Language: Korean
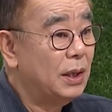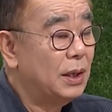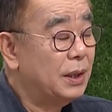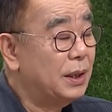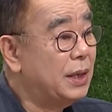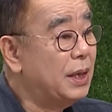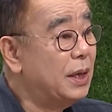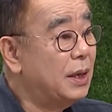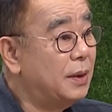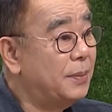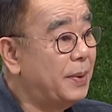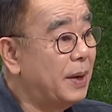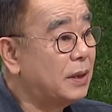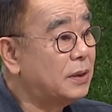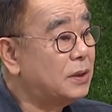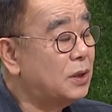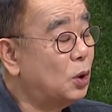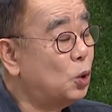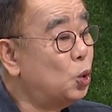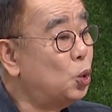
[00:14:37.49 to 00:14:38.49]
내
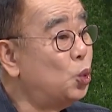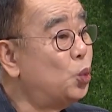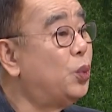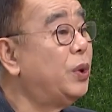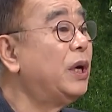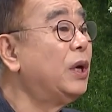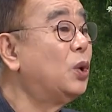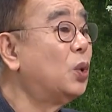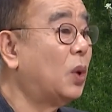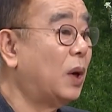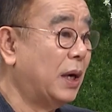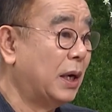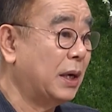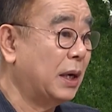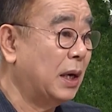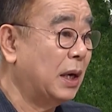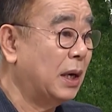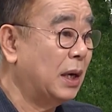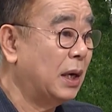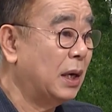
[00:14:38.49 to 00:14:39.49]
백성을
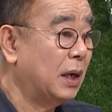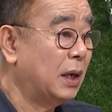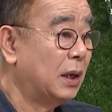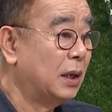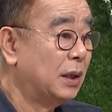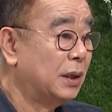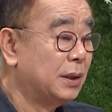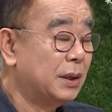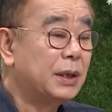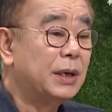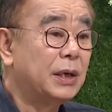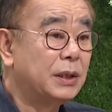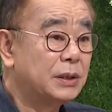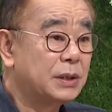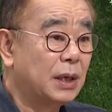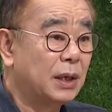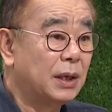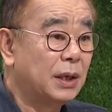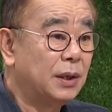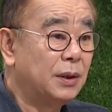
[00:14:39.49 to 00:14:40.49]
위로하라.
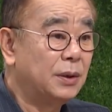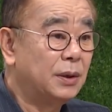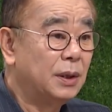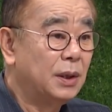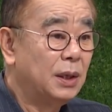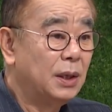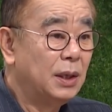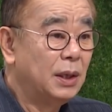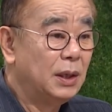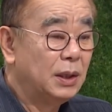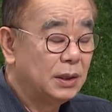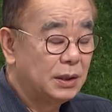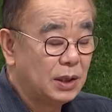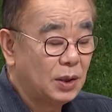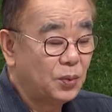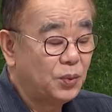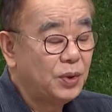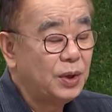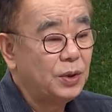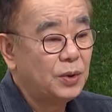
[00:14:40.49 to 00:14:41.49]
그랬잖아요. 네. 근데
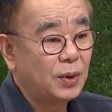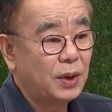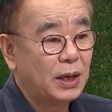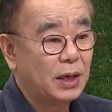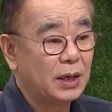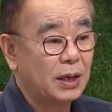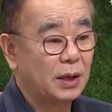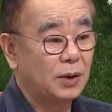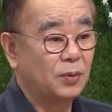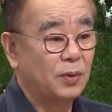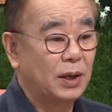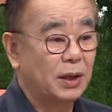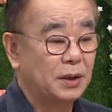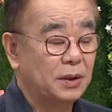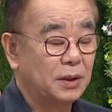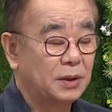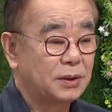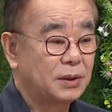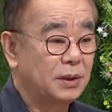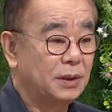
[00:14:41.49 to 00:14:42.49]
위로하라고
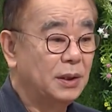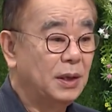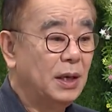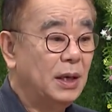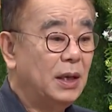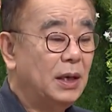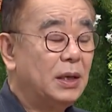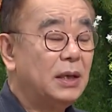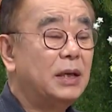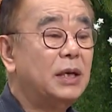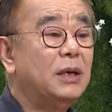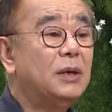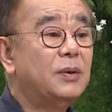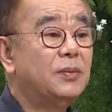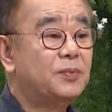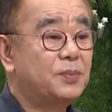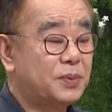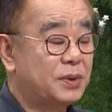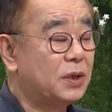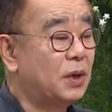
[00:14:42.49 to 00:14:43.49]
하는 것은 립
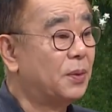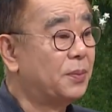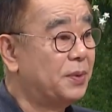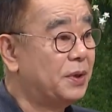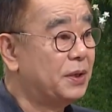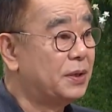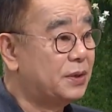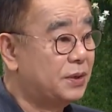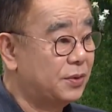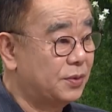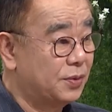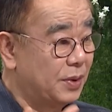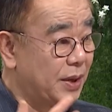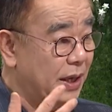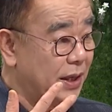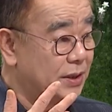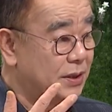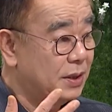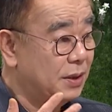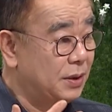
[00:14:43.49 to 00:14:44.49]
서비스로
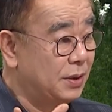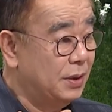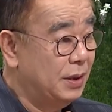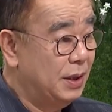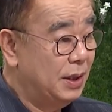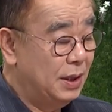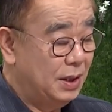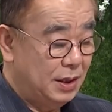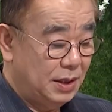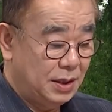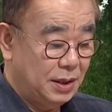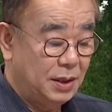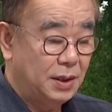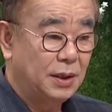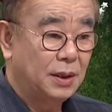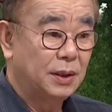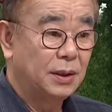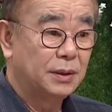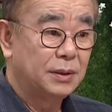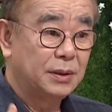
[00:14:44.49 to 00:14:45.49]
해서
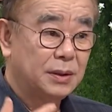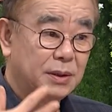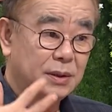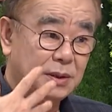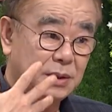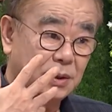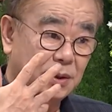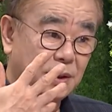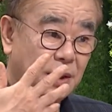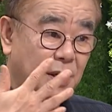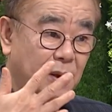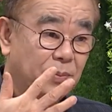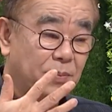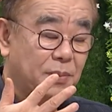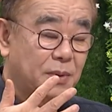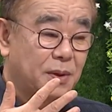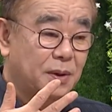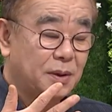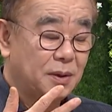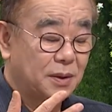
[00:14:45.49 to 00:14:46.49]
어 저기
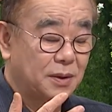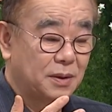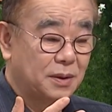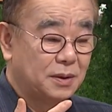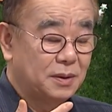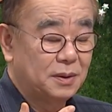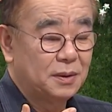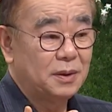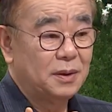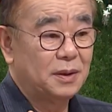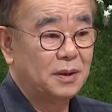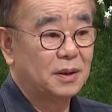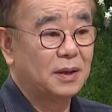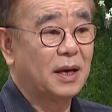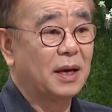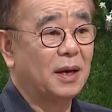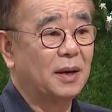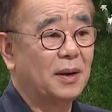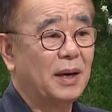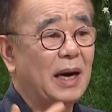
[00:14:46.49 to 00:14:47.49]
그
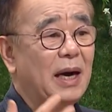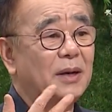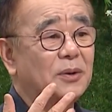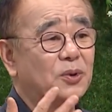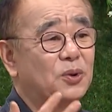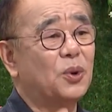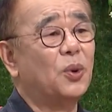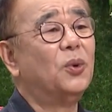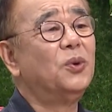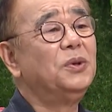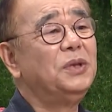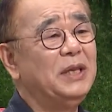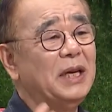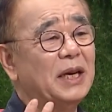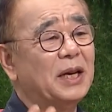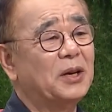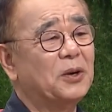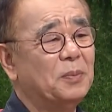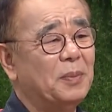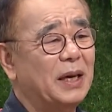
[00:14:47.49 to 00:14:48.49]
이렇게 좋은
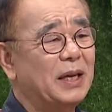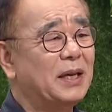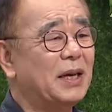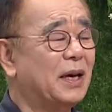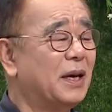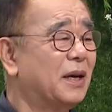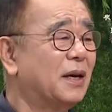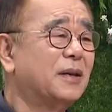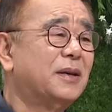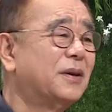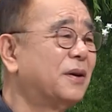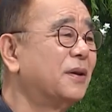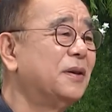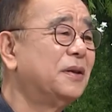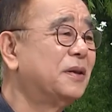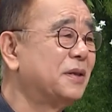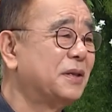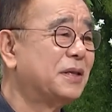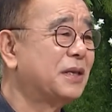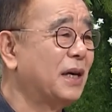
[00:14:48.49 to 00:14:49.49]
얘기만 하라
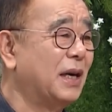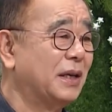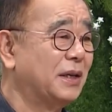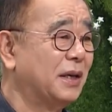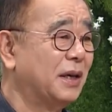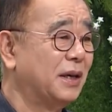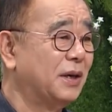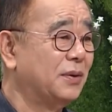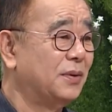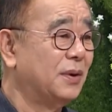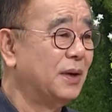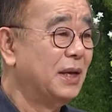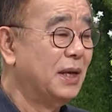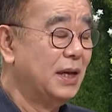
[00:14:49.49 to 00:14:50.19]
그런 뜻이 아니에요.